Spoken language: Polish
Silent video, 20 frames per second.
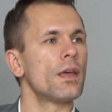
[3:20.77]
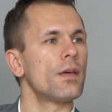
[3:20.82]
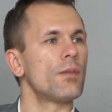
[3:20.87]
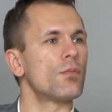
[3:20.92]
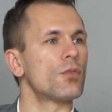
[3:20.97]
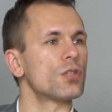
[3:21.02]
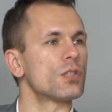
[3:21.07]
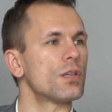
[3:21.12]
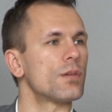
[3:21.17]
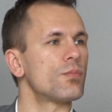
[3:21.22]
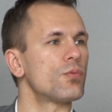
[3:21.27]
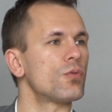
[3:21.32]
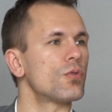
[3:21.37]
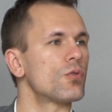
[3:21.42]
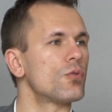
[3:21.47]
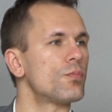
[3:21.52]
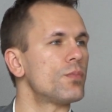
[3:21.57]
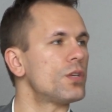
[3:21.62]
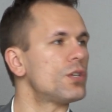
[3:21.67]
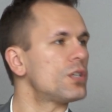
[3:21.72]
można było
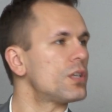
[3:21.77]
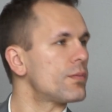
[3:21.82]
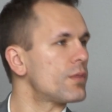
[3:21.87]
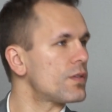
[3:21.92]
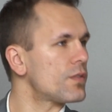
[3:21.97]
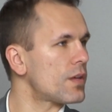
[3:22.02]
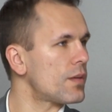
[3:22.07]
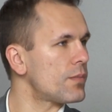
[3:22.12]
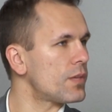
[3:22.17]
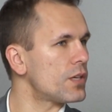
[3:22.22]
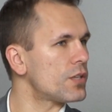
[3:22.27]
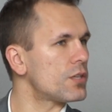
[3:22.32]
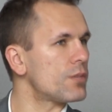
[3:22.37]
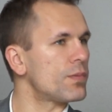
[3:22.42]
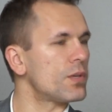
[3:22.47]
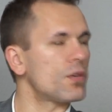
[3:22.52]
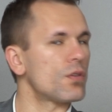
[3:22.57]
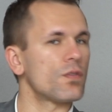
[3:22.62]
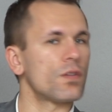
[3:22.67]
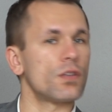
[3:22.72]
kupić ziemię za mniejsze
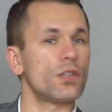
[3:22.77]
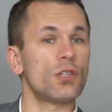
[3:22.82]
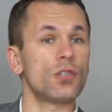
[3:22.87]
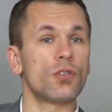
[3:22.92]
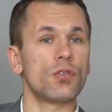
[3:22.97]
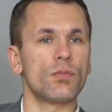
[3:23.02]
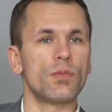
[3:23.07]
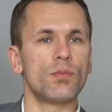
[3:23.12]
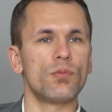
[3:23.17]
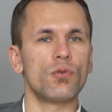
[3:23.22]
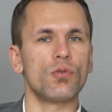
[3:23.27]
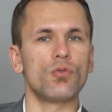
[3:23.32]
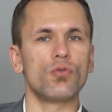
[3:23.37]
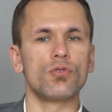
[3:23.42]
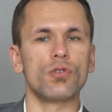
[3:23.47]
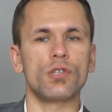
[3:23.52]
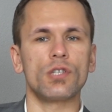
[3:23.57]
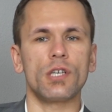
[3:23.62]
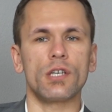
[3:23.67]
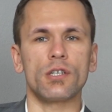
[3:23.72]
pieniądze, dziś to by było
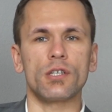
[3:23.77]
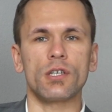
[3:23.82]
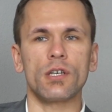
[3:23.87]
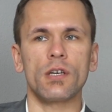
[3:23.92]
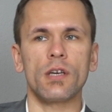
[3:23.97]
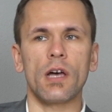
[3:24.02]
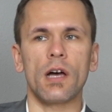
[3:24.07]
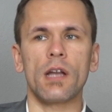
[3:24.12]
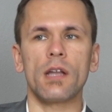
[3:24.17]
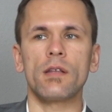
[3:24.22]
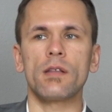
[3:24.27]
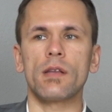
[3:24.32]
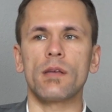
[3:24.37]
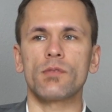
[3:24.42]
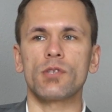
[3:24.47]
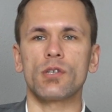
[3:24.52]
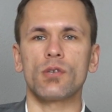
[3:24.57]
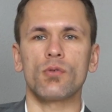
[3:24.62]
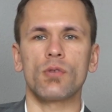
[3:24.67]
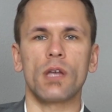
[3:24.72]
dużo ciężej, ale
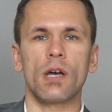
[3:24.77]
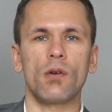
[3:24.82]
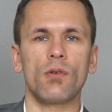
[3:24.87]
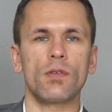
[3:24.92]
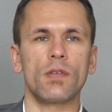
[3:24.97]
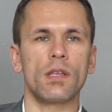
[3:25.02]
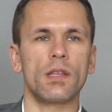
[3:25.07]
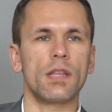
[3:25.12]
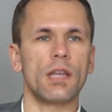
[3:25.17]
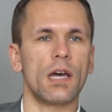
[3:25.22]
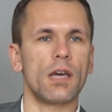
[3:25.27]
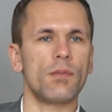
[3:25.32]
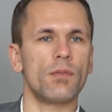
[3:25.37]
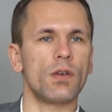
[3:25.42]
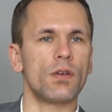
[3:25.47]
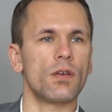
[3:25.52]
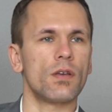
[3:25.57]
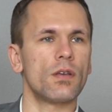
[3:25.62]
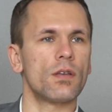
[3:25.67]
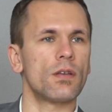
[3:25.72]
nam się udało ten
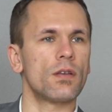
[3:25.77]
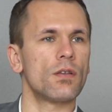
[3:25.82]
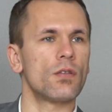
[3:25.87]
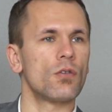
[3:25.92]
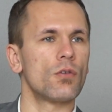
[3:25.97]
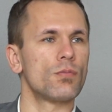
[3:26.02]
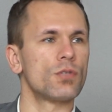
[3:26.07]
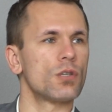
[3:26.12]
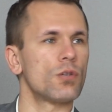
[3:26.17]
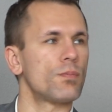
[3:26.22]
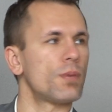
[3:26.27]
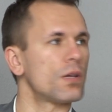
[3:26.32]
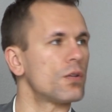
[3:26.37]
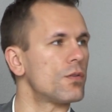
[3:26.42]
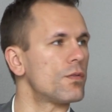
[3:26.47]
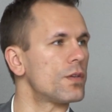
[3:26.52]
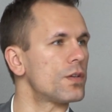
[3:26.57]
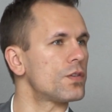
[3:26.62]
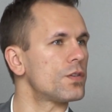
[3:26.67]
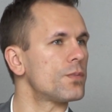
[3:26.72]
timing e, dobrze
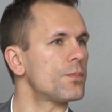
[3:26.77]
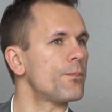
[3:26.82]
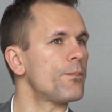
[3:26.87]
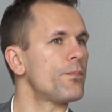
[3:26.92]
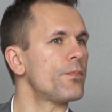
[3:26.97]
opanować.